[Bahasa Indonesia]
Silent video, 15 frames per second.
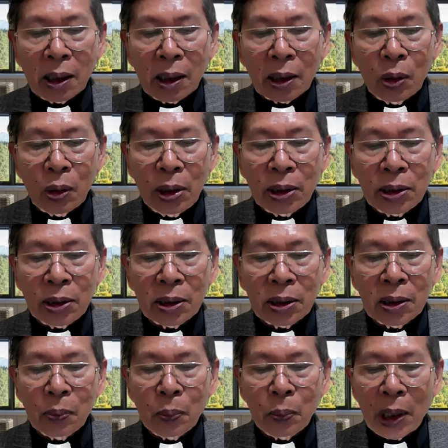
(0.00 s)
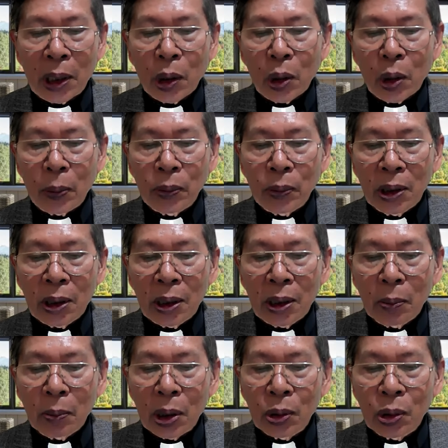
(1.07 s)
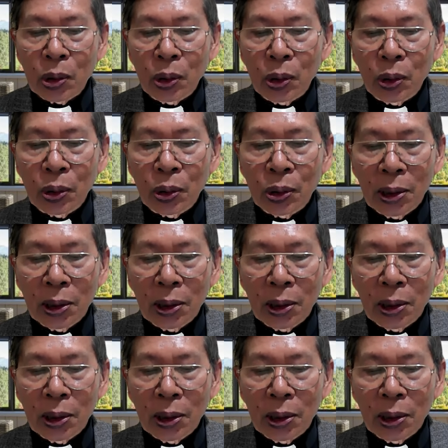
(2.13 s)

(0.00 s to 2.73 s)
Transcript: tertulis perikopnya berjudul